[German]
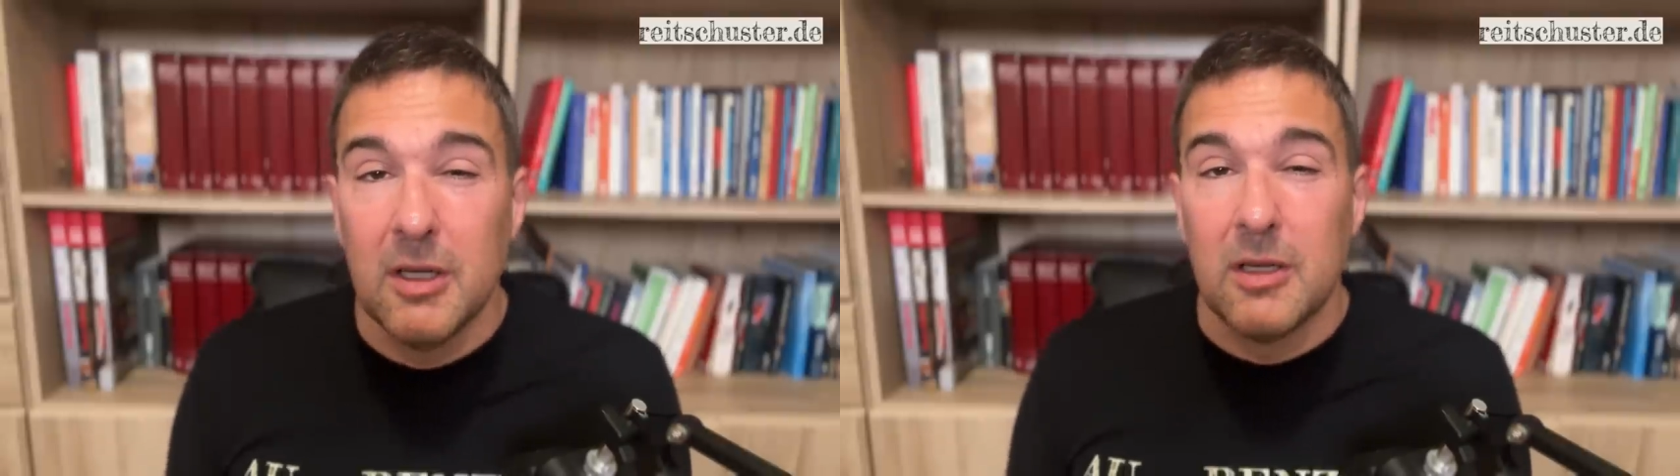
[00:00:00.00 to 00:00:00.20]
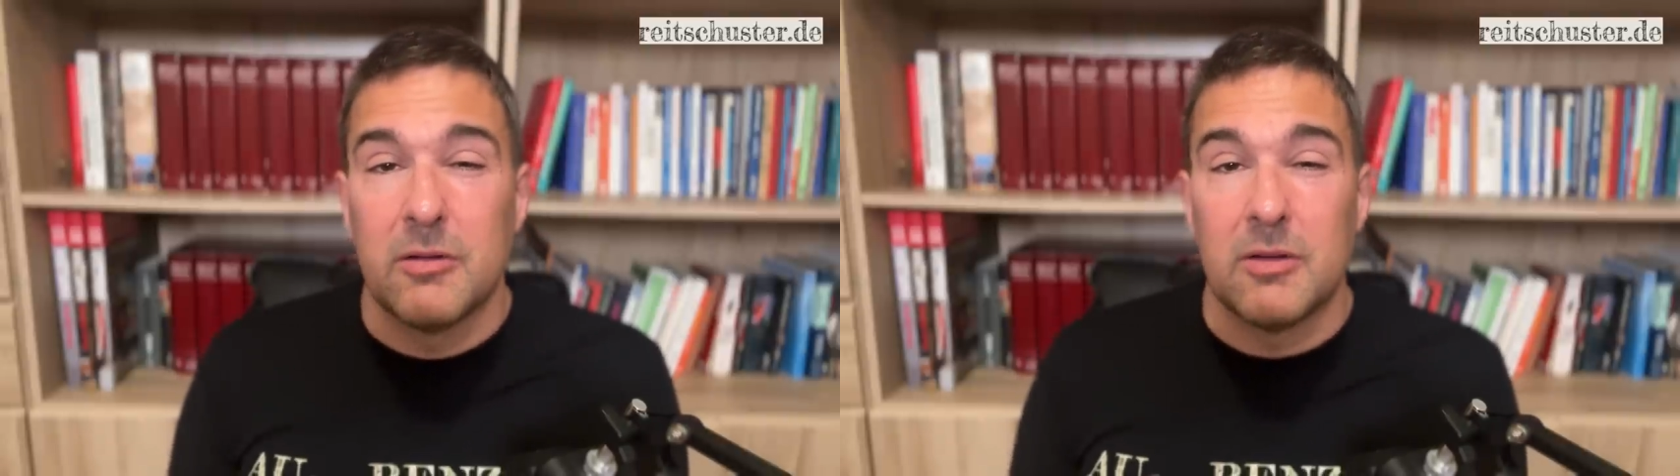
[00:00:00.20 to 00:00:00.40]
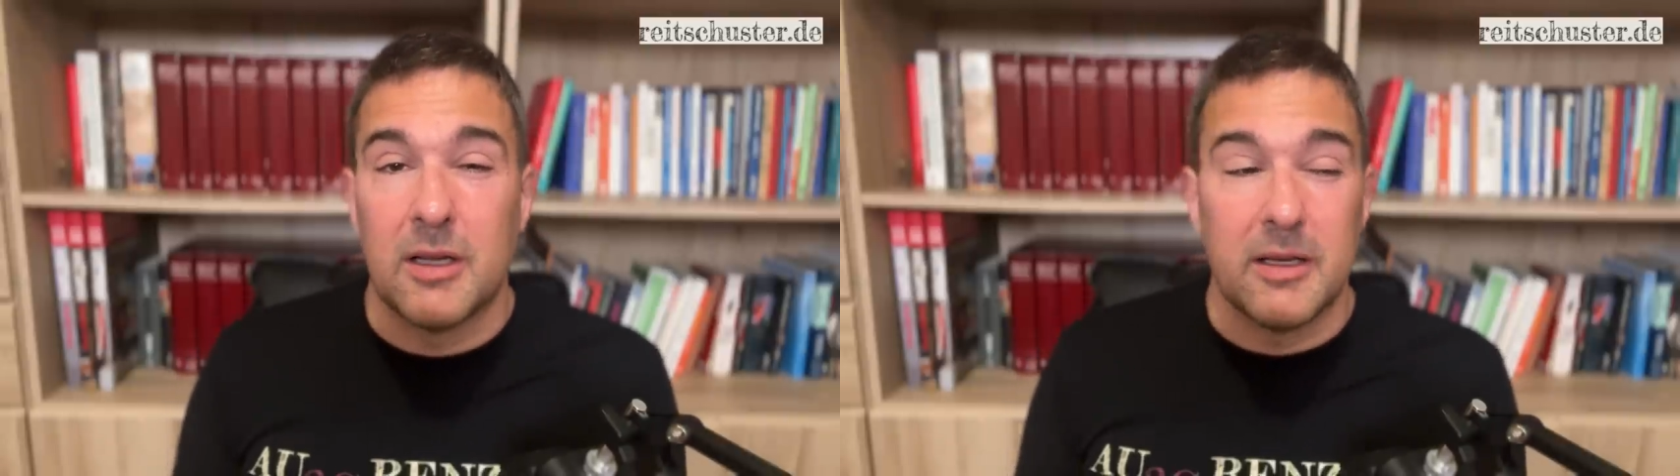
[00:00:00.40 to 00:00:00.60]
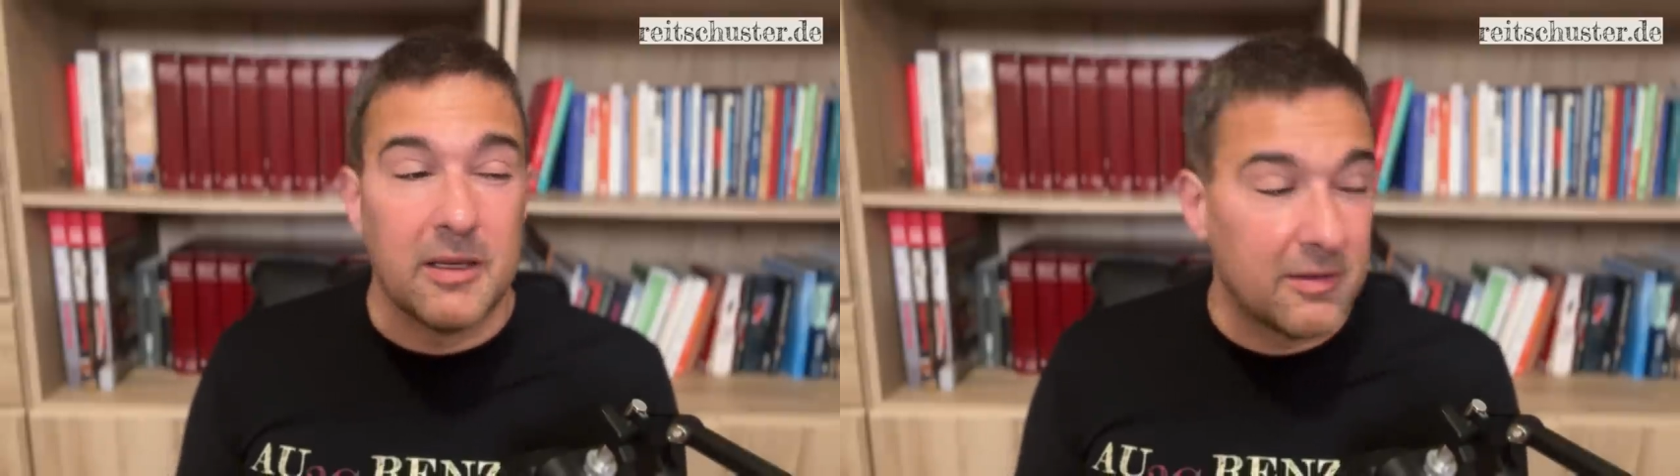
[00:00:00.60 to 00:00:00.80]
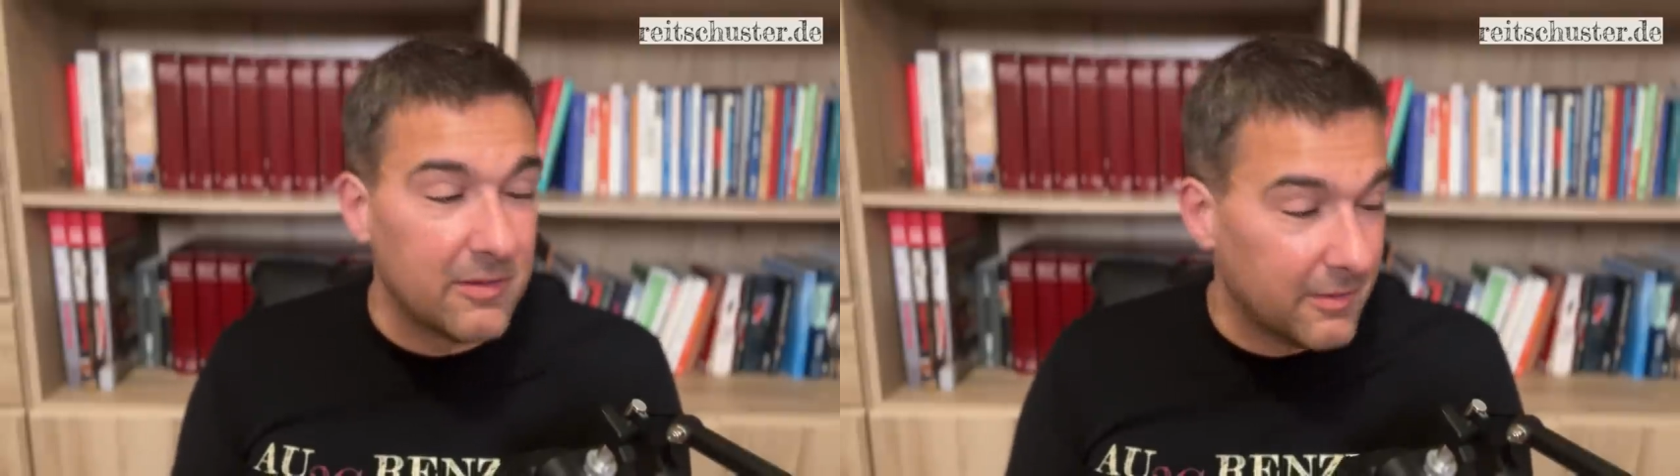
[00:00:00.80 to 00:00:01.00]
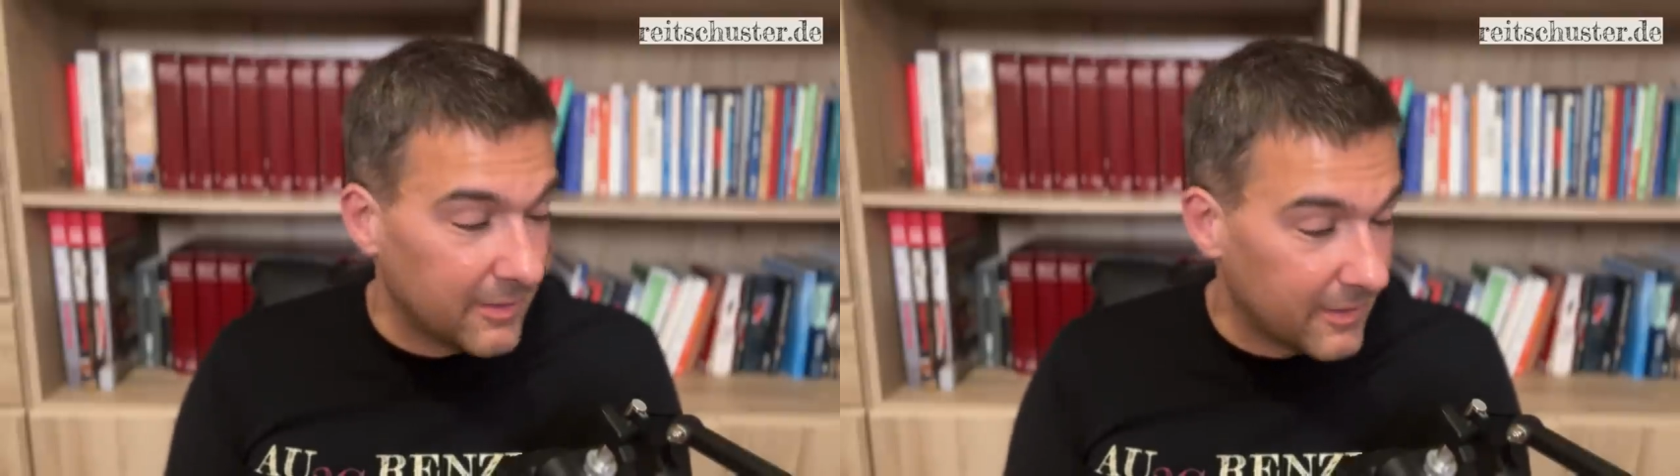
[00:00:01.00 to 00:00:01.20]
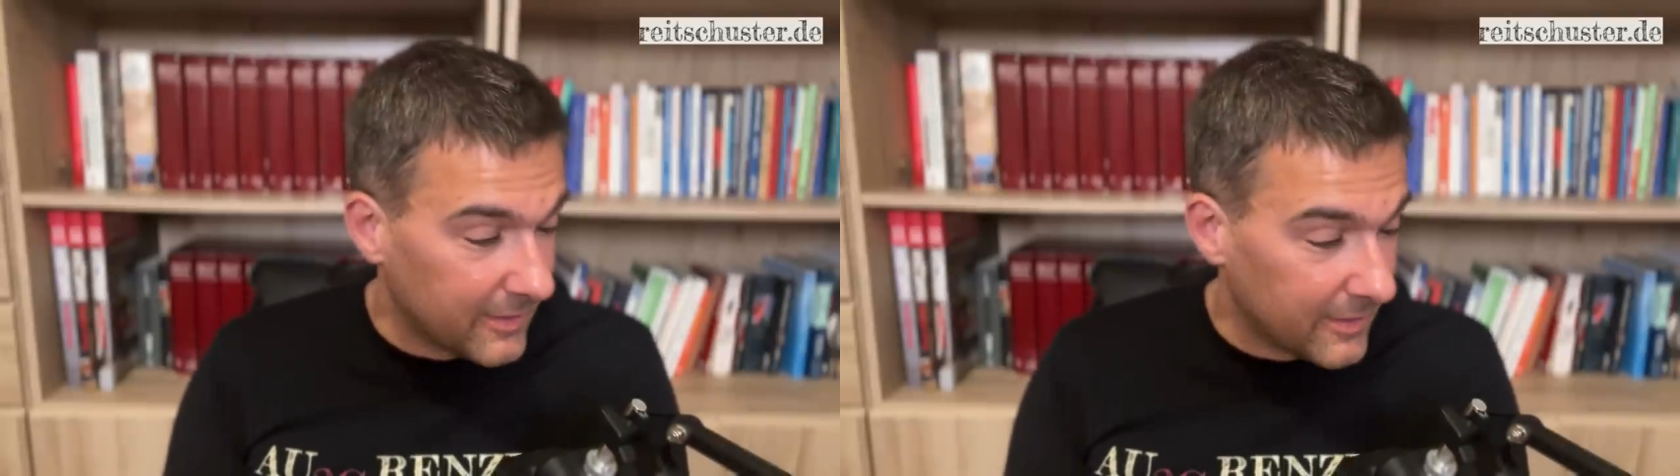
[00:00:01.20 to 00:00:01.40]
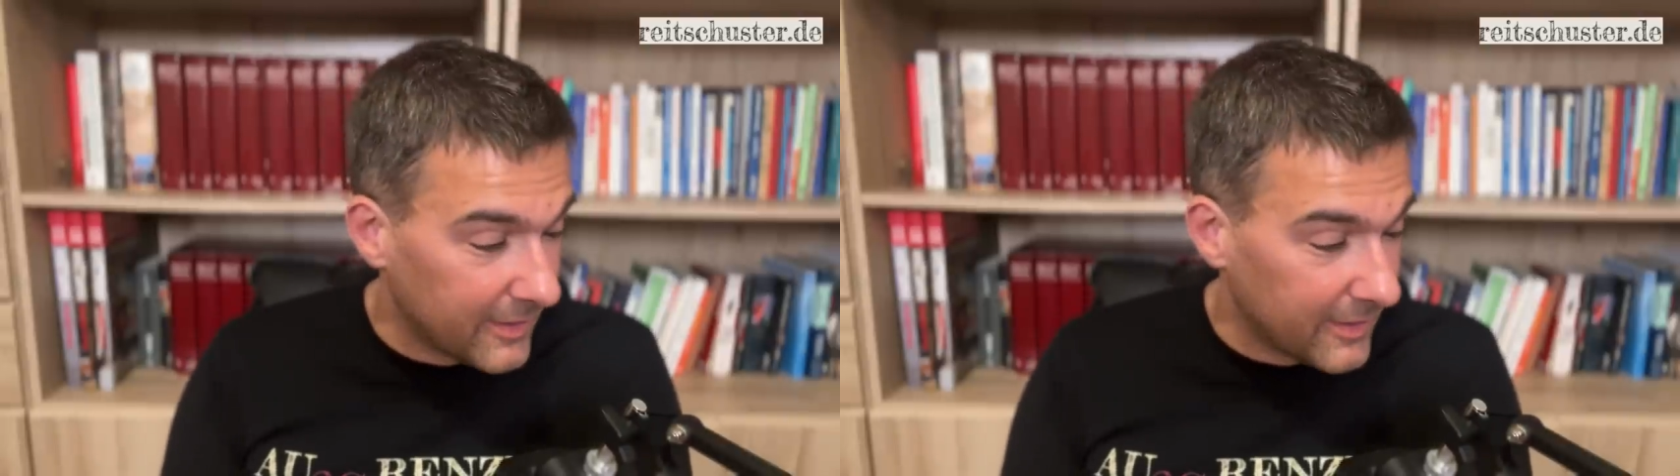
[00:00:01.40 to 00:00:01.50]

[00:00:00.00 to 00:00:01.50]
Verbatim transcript: vielleicht äh,